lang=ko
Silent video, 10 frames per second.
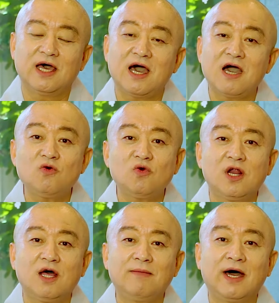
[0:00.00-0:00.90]

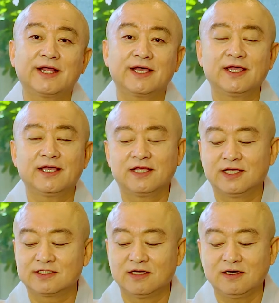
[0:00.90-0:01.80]
앙굴라 마라에
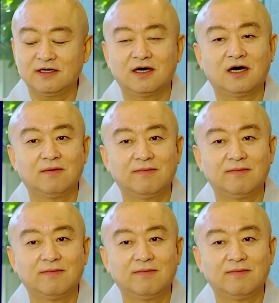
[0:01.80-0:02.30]
대해서 아,